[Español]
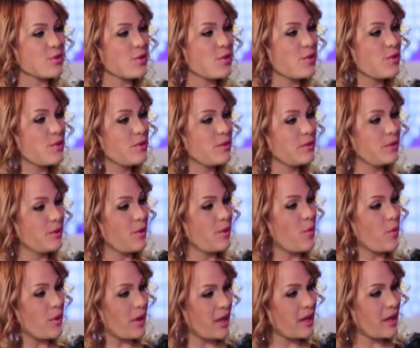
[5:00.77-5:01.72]
son
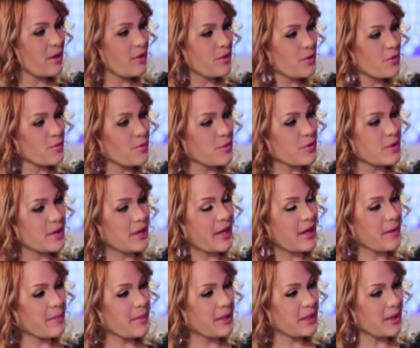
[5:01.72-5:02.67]
unidos
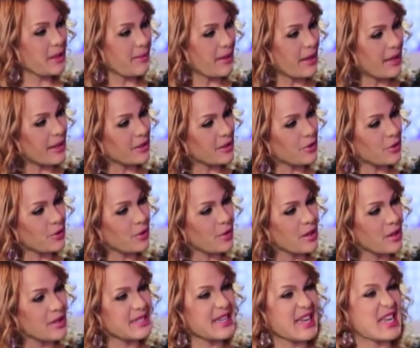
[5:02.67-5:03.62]
musicalmente hablando,
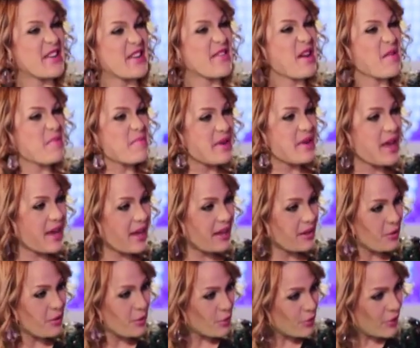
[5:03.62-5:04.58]
se llevan bien
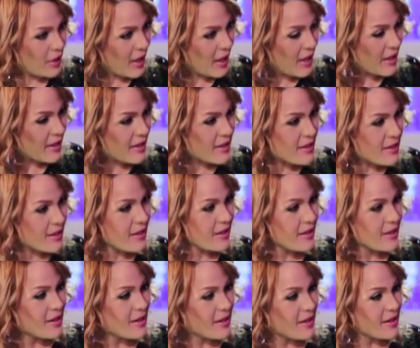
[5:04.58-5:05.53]
entre ustedes,
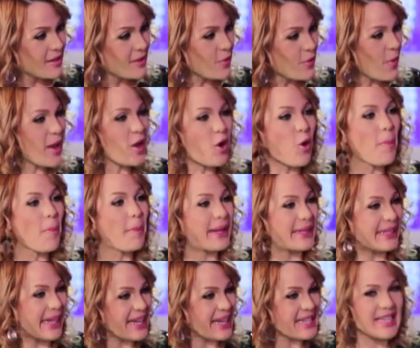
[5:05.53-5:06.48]
no hay
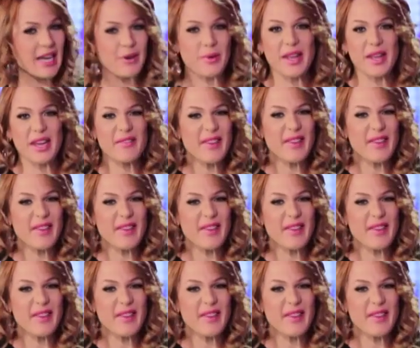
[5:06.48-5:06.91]
competencia, no hay